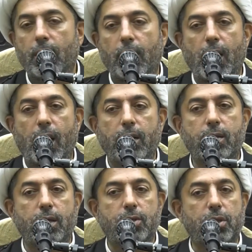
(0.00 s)
يعني
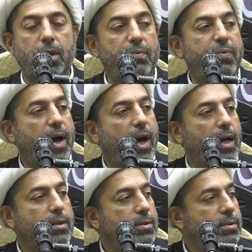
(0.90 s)

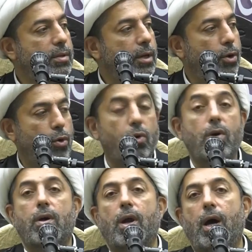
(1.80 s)
التصنيفات
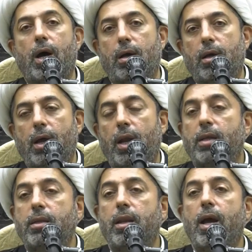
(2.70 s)
الأخرى
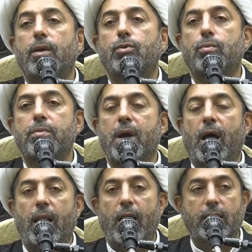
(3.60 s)
التي لا تبنى
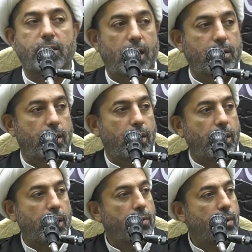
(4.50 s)
على أساس
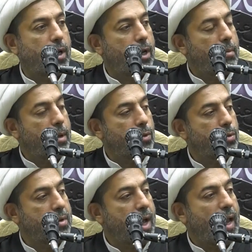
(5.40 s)
الدين وإنما
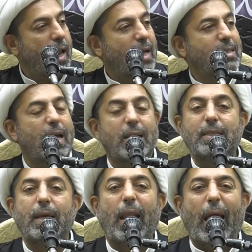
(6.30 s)
تبنى على
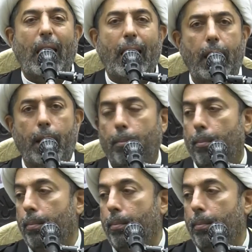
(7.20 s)
أساس العلم